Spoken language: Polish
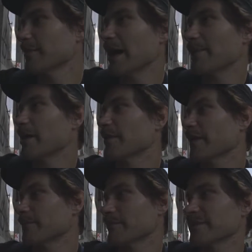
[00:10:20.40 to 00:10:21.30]
bramę, a
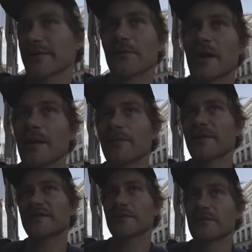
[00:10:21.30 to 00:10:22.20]
tam za tą bramą
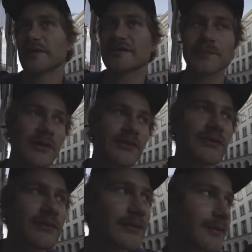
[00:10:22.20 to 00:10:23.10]
jest ogólnie spot.
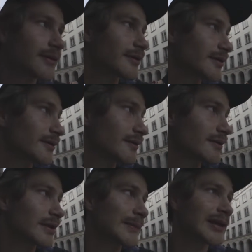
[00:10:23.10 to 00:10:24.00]
No i
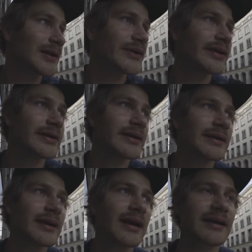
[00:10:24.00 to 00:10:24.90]
kminimy
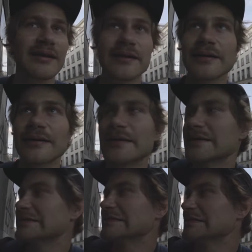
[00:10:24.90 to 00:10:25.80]
jak
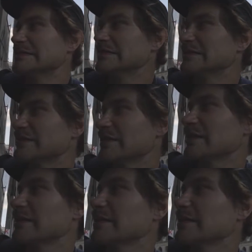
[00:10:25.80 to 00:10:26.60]
się